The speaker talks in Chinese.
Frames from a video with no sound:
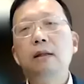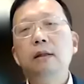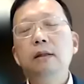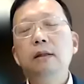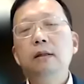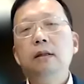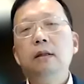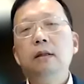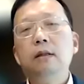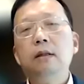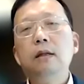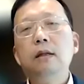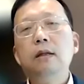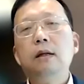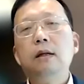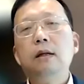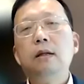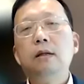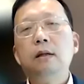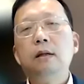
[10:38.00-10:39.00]
的。那这一
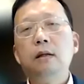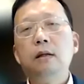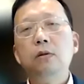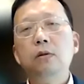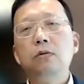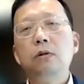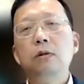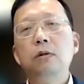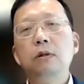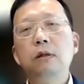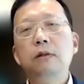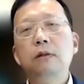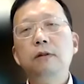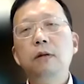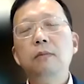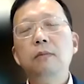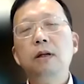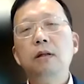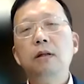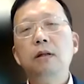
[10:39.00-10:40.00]
点呢，可以说一
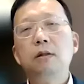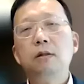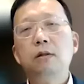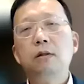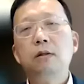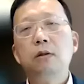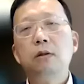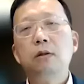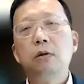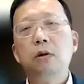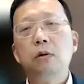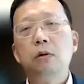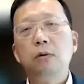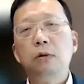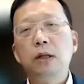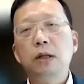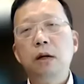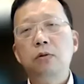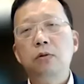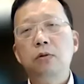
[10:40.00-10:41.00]
方面呢是
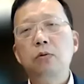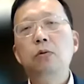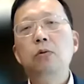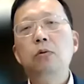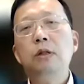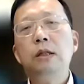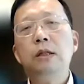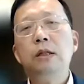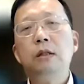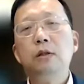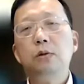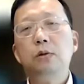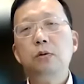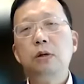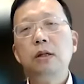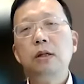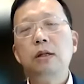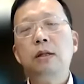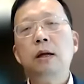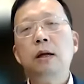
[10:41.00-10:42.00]
向中国进行了
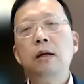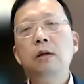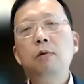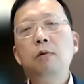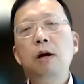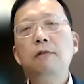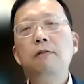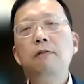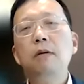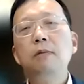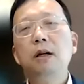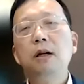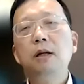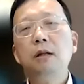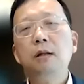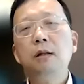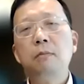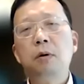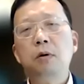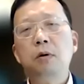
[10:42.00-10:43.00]
学习，但另外一方面
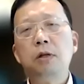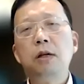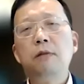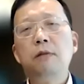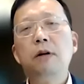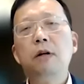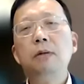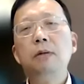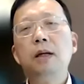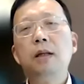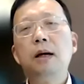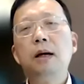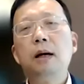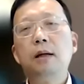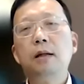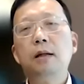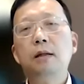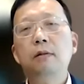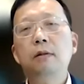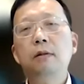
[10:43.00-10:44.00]
呢，某些方面它
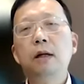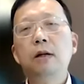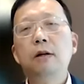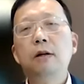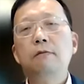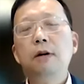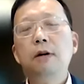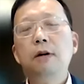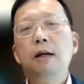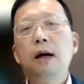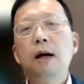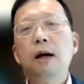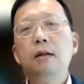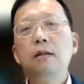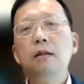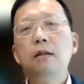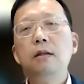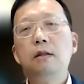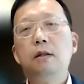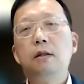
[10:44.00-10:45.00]
可能放开
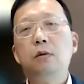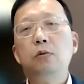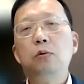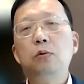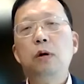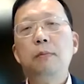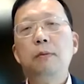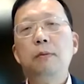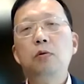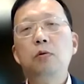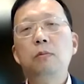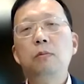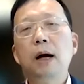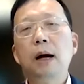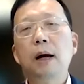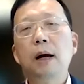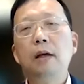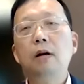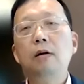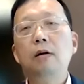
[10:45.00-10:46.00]
的这个程度啊，比我们
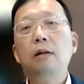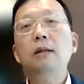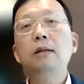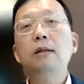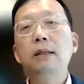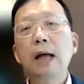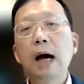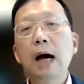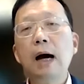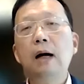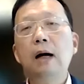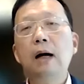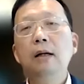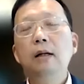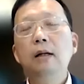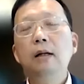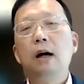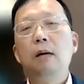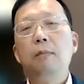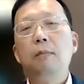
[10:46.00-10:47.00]
还要更大
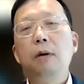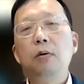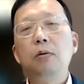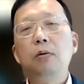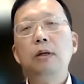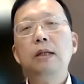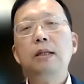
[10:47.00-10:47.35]
啊，包